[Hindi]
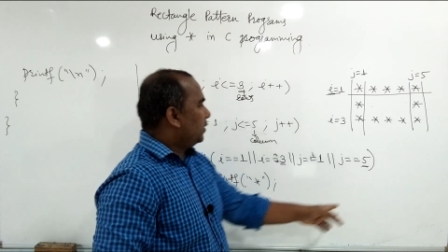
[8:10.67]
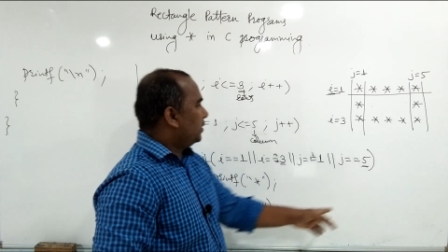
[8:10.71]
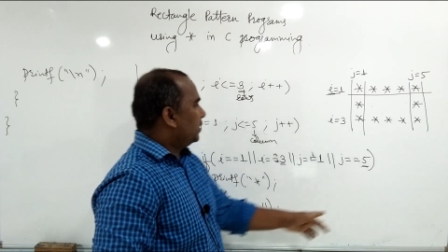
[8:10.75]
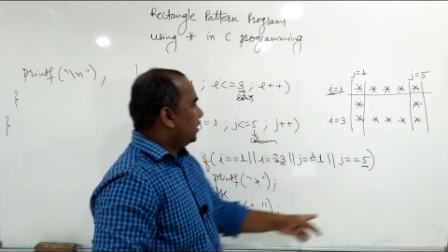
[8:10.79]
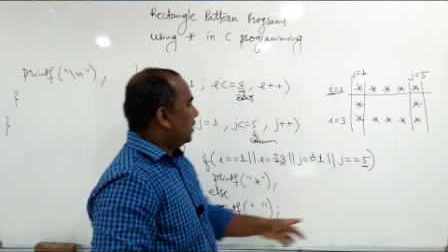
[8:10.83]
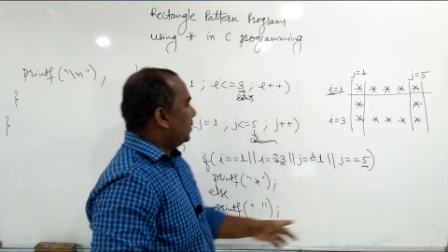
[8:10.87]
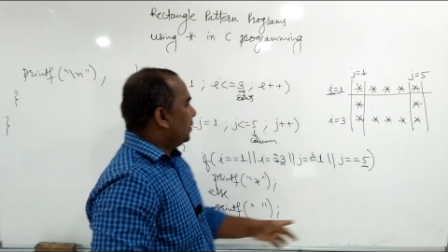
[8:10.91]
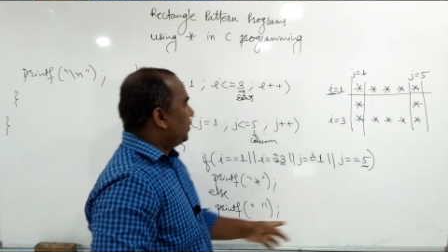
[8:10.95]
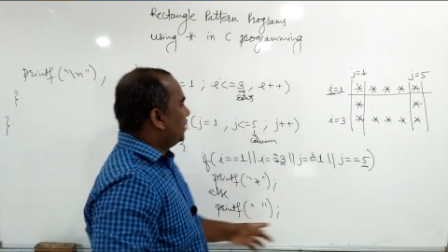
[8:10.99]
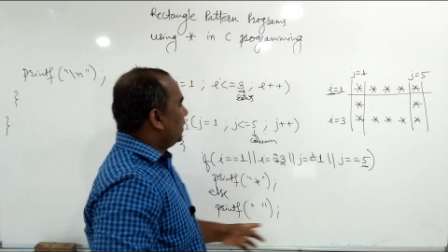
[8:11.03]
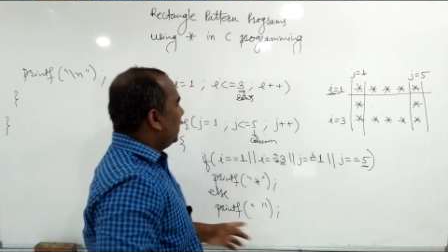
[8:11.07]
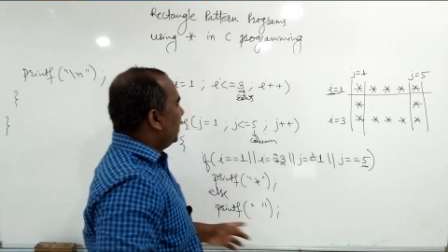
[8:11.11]
वो
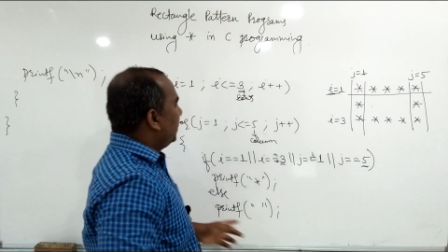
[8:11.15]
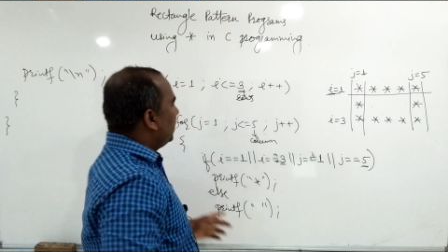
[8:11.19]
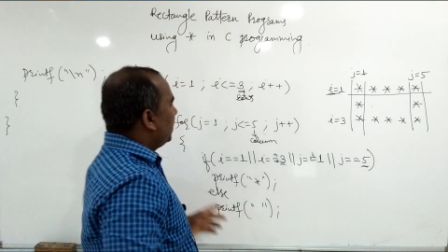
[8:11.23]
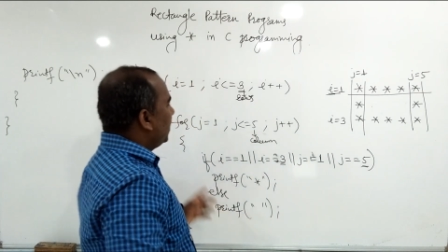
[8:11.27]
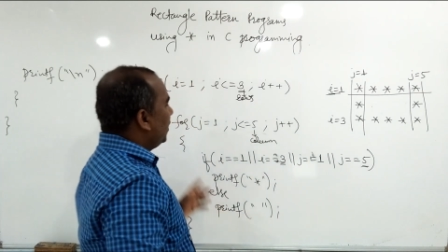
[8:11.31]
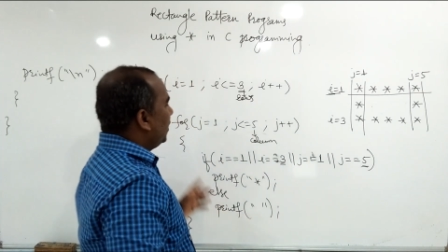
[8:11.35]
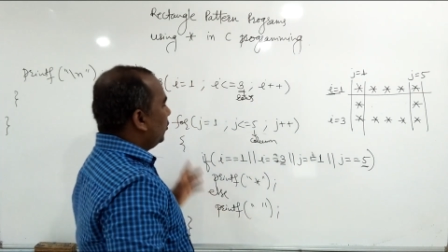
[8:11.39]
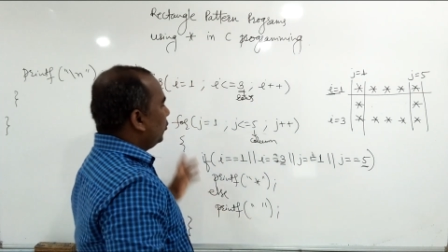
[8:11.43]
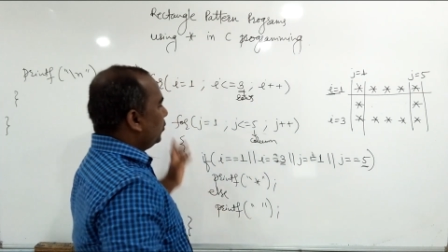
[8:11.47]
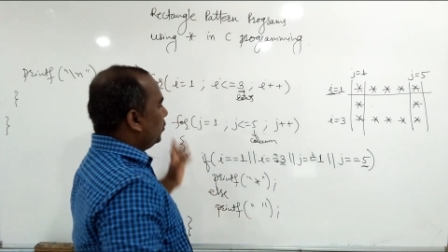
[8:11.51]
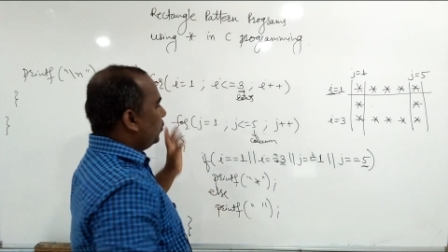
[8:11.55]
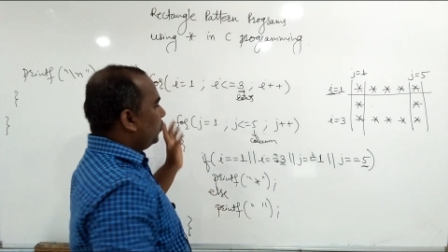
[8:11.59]
हिसाब से
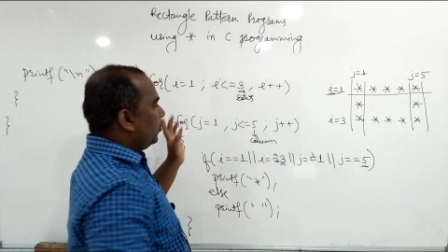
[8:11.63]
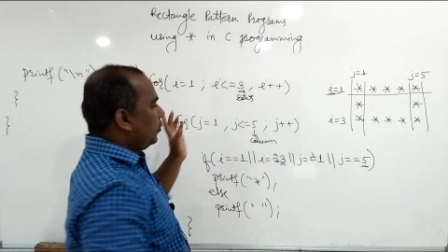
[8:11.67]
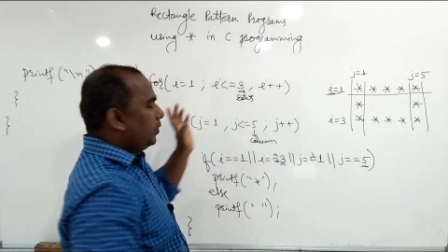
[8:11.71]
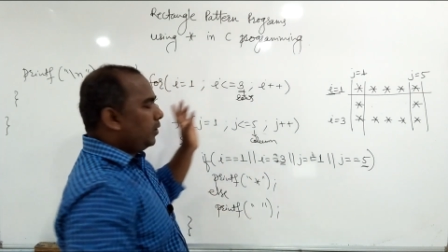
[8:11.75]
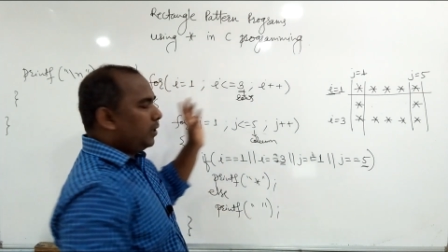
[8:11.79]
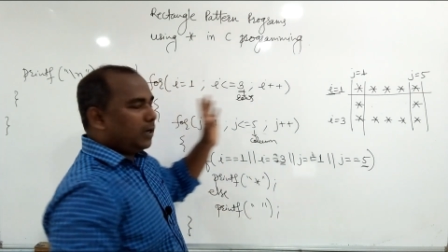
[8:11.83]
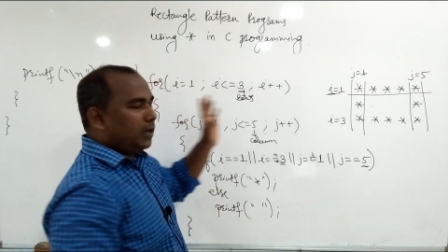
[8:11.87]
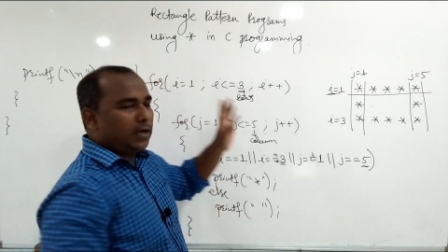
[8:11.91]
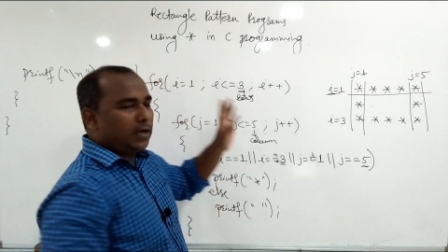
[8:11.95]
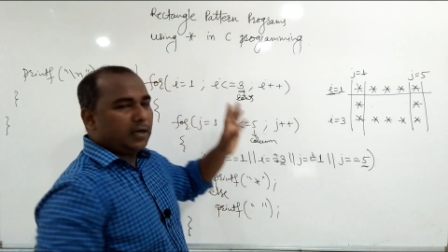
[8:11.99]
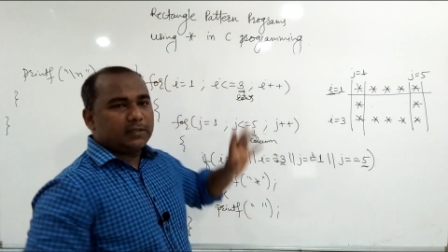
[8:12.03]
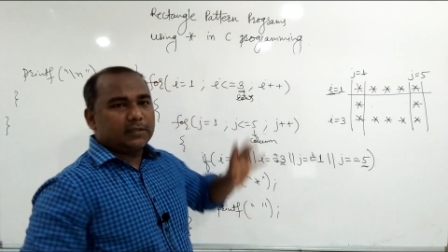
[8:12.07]
आपका
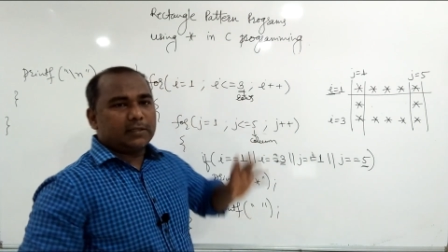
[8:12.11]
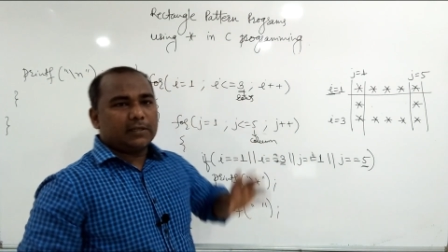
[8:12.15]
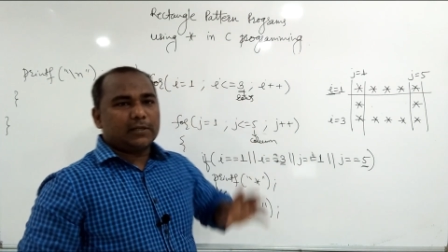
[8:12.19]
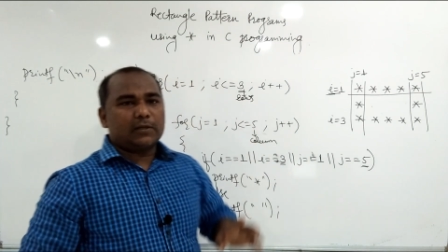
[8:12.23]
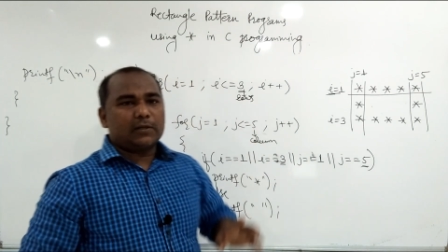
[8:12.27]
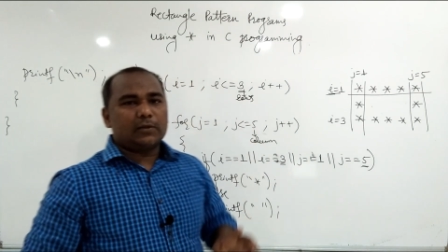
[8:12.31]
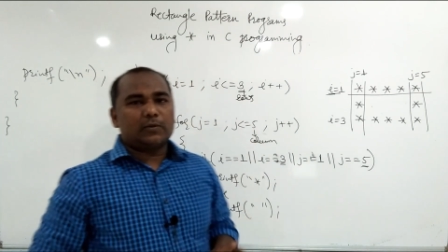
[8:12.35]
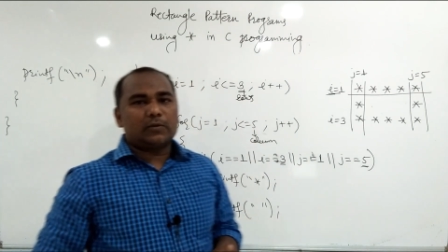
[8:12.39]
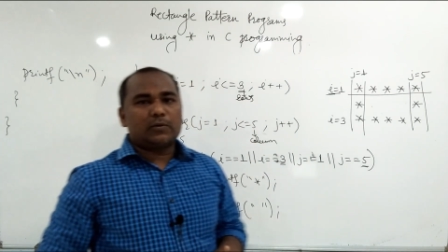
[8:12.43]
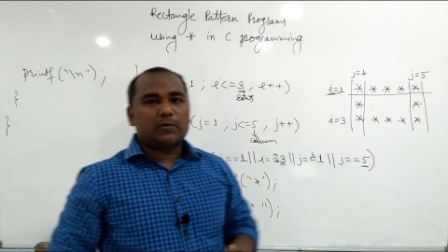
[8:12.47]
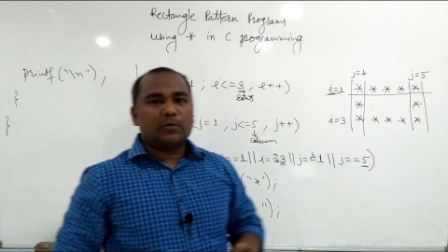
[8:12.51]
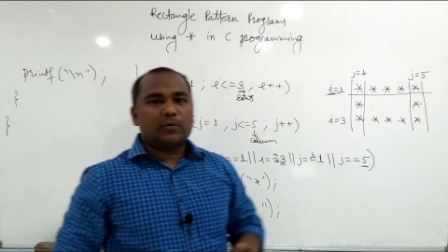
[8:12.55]
आउटपुट आ
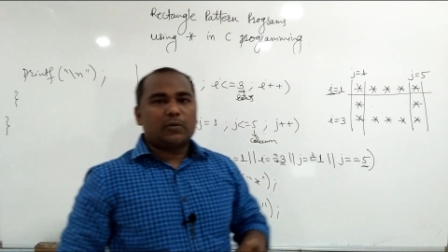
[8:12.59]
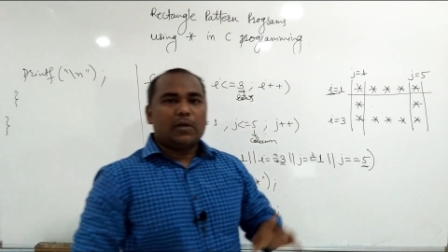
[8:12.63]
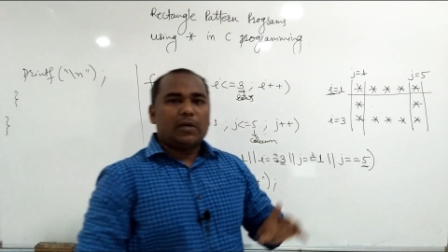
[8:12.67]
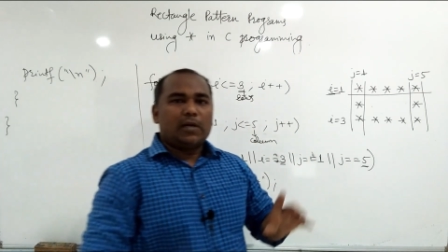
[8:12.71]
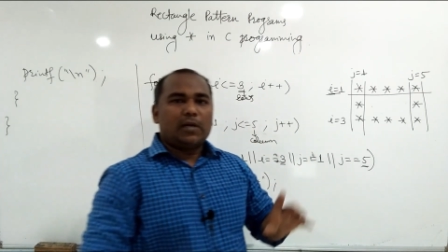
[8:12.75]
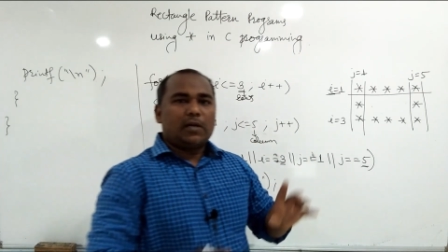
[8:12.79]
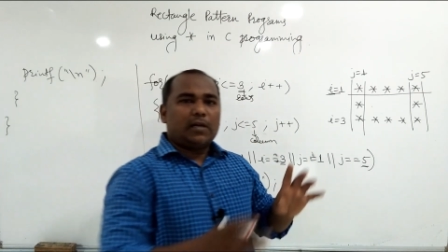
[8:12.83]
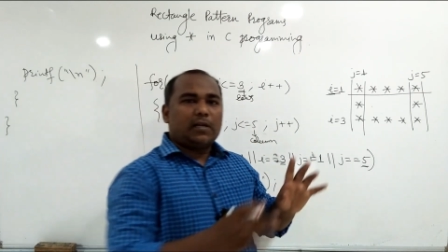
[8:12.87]
जाएगा दोस्तों